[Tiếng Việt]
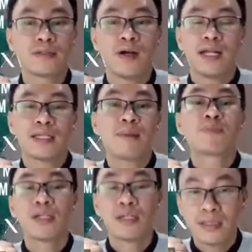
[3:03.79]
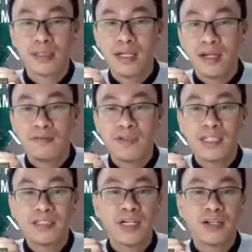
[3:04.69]
gọi là tạm dừng
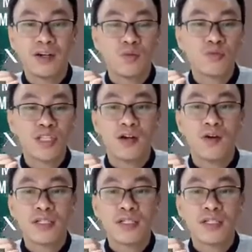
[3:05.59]
và như vậy nó cũng sẽ